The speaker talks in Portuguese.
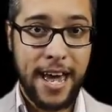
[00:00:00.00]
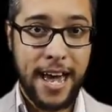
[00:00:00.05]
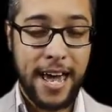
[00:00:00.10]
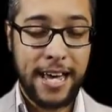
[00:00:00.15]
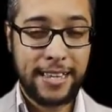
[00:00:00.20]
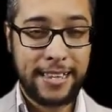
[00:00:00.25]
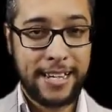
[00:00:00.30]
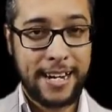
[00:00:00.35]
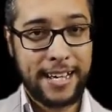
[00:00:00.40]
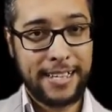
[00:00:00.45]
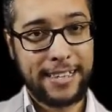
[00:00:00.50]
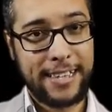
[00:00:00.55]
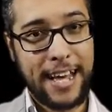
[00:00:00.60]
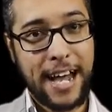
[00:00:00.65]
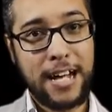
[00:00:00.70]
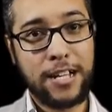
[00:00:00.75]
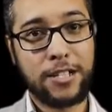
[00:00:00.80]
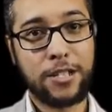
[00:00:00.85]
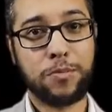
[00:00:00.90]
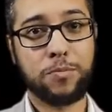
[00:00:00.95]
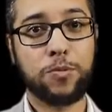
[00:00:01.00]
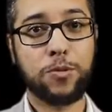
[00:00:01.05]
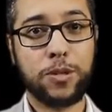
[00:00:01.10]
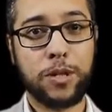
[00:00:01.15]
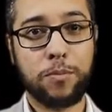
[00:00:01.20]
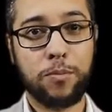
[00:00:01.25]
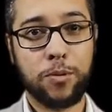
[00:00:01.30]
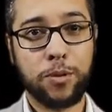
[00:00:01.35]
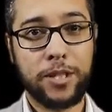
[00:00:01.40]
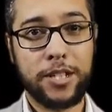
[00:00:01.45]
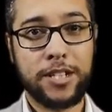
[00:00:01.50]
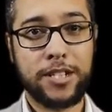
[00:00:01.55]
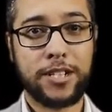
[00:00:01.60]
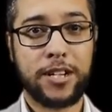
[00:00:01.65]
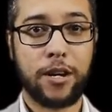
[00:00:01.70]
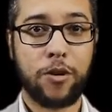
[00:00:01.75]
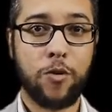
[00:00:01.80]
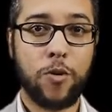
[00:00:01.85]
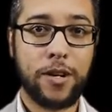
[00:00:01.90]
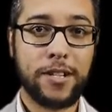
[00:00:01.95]
é tratar a disputa
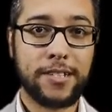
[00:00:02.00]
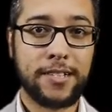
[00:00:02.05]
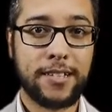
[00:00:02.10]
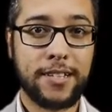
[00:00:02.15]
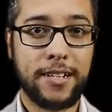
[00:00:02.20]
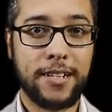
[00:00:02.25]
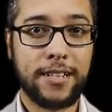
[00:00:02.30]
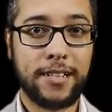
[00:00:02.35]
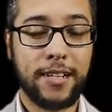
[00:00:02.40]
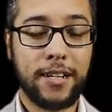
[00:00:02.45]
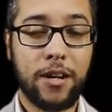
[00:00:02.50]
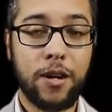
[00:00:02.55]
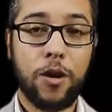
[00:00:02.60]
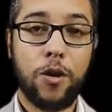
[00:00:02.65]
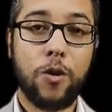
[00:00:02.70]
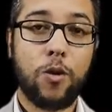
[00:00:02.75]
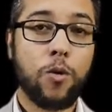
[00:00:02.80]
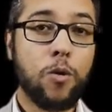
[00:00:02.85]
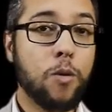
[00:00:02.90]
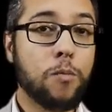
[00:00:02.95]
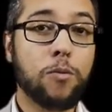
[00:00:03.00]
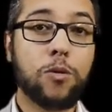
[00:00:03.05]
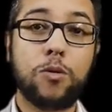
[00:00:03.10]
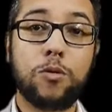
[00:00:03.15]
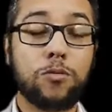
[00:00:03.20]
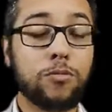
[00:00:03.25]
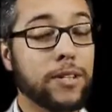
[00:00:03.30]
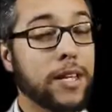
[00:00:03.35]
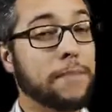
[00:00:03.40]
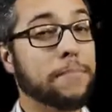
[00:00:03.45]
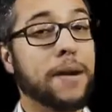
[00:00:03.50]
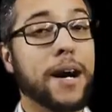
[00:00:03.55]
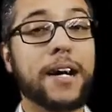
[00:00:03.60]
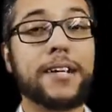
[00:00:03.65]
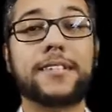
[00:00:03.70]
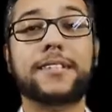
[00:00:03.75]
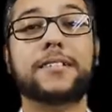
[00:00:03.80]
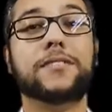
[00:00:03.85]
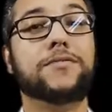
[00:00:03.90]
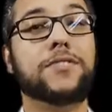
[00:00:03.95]
política com a esquerda como um
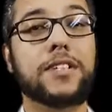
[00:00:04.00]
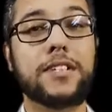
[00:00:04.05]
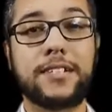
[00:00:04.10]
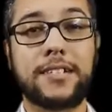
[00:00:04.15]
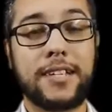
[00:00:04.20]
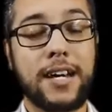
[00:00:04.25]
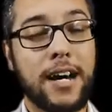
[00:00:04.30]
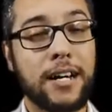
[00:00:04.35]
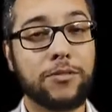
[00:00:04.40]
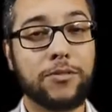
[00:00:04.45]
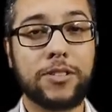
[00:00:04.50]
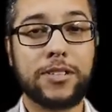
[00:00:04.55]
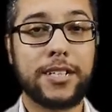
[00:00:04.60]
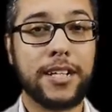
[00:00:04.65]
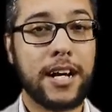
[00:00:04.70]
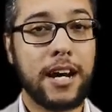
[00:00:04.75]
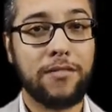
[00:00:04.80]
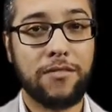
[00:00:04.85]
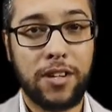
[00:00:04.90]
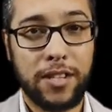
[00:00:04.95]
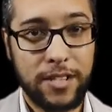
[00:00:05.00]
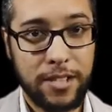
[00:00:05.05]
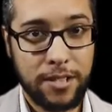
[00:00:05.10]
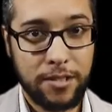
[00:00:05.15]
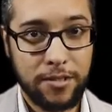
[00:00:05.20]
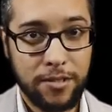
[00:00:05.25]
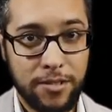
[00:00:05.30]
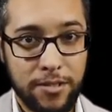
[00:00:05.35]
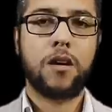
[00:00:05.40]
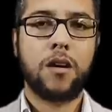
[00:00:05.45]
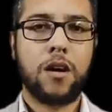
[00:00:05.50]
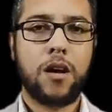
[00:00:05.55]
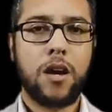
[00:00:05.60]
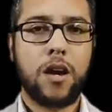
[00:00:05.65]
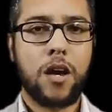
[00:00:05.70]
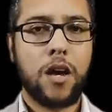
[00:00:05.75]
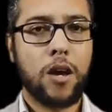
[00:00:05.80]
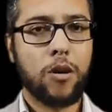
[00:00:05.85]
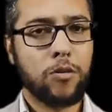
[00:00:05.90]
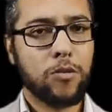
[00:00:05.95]
debate civilizado entre cavalheiros.
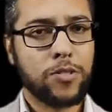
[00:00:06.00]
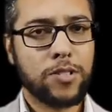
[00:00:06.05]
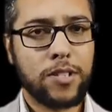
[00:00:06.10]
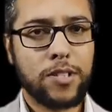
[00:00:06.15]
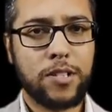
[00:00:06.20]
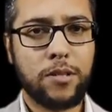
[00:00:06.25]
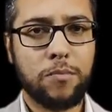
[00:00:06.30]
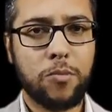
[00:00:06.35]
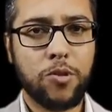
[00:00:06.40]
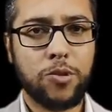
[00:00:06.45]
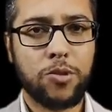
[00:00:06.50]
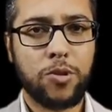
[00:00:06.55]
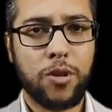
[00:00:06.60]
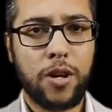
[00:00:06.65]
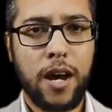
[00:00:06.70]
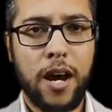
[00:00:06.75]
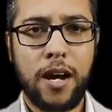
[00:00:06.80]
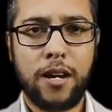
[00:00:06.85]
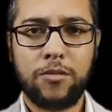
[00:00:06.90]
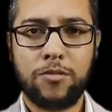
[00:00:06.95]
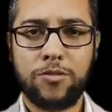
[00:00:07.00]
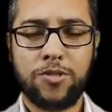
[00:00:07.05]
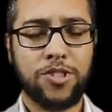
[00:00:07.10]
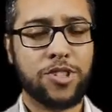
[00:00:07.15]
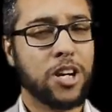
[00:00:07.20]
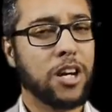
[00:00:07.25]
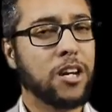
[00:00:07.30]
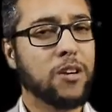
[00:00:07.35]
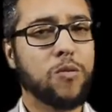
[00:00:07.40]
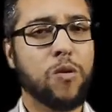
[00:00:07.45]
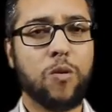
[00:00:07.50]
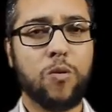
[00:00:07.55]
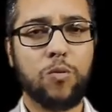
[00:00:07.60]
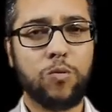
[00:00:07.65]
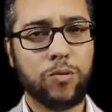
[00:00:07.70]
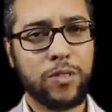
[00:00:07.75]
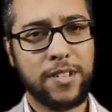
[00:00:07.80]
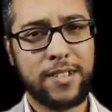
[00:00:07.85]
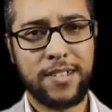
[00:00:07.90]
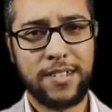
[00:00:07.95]
Eu não sei se Bolsonaro já leu
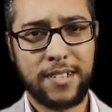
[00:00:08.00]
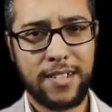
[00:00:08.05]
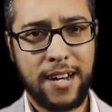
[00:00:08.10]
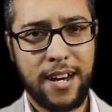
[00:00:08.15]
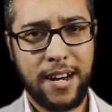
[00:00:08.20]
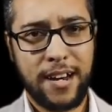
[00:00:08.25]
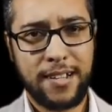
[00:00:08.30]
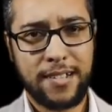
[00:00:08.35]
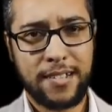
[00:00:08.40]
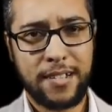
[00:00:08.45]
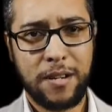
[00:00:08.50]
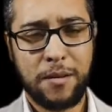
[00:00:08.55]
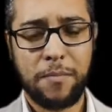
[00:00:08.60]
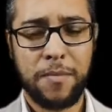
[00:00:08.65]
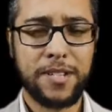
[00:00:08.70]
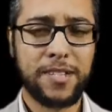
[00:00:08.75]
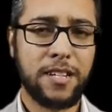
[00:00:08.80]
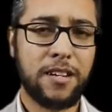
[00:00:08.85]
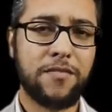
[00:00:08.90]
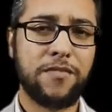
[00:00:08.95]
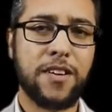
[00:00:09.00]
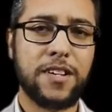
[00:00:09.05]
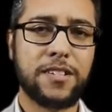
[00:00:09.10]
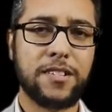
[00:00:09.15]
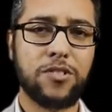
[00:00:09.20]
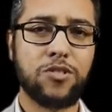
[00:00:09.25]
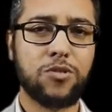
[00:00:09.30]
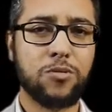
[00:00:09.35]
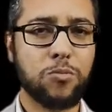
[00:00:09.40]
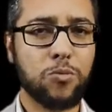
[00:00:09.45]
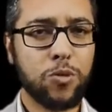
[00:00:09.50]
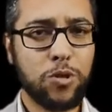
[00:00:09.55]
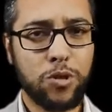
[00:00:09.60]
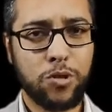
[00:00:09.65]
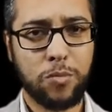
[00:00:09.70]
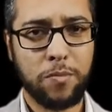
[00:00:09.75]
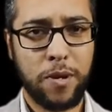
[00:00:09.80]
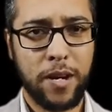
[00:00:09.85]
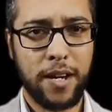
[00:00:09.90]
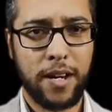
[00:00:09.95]
algum desses caras, mas ele faz isso
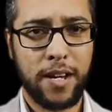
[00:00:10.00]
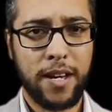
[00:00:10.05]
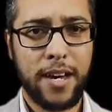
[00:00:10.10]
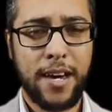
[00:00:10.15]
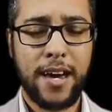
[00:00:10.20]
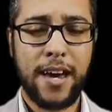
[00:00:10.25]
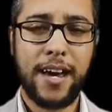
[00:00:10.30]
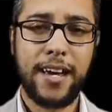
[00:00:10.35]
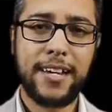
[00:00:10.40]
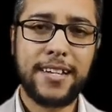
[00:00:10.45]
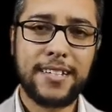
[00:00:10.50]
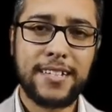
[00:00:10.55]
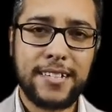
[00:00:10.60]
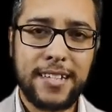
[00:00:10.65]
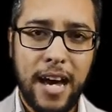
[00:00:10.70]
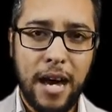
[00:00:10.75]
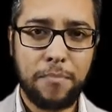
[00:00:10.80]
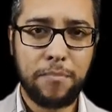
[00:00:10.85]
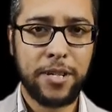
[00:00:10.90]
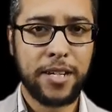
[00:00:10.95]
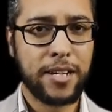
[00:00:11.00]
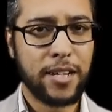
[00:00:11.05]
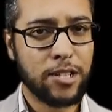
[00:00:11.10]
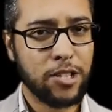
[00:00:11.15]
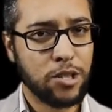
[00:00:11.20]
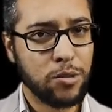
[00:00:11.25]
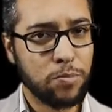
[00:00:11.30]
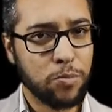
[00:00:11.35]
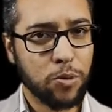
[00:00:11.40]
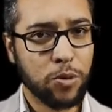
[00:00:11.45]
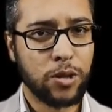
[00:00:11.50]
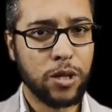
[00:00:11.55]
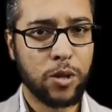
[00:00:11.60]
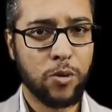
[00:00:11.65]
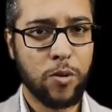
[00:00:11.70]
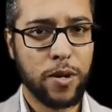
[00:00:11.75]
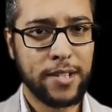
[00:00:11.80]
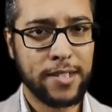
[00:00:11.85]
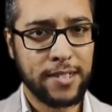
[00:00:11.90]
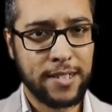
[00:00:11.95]
muito bem. Ele sabe que a disputa
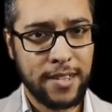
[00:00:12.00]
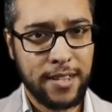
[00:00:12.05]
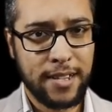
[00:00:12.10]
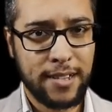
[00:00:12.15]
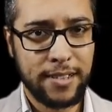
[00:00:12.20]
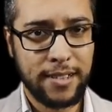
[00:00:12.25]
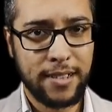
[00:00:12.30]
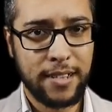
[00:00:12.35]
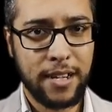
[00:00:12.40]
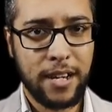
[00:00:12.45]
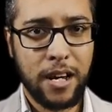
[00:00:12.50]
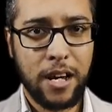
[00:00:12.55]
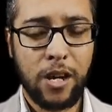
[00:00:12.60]
com a esquerda